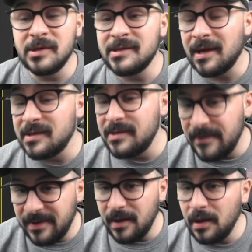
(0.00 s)
des
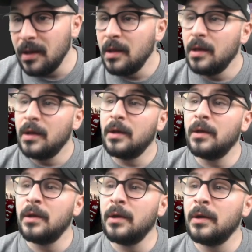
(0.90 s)
activités.
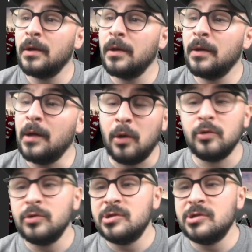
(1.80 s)
Euh, alors,